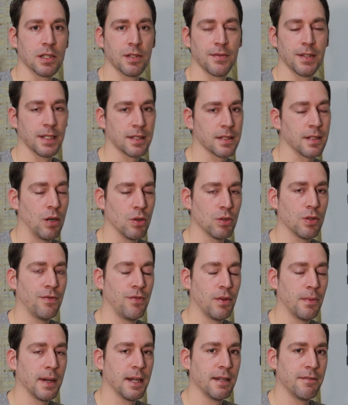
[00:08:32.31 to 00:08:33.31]
also wenn es ein Auto
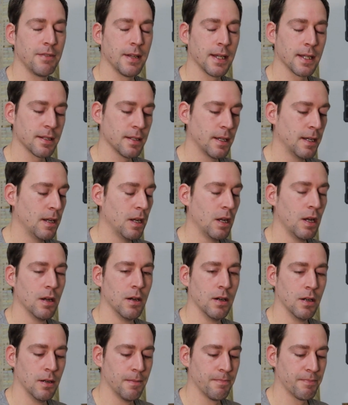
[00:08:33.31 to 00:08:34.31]
vorbeifährt.
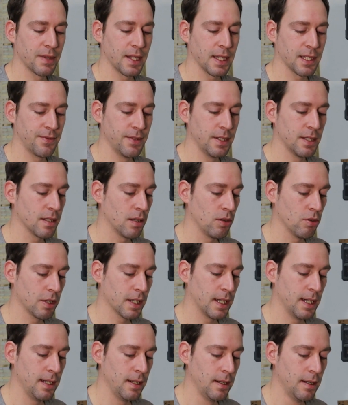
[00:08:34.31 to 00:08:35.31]
Ähm, das finde ich auch
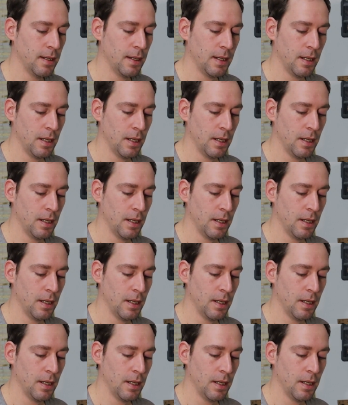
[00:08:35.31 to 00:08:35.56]
geil.